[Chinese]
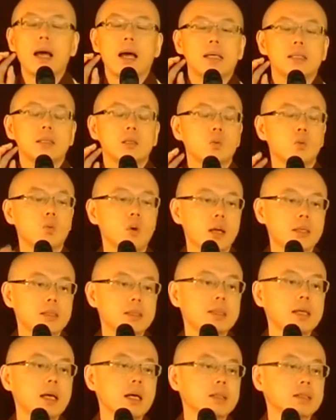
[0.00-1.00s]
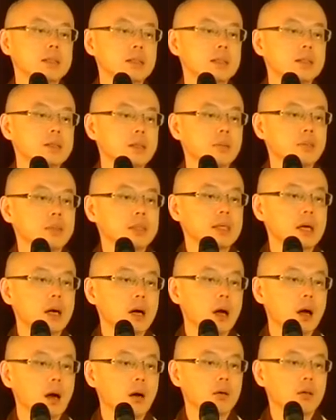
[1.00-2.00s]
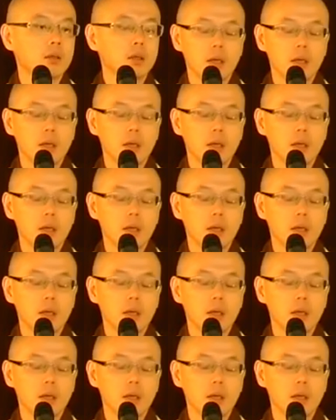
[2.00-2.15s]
还是晚上精神比较好，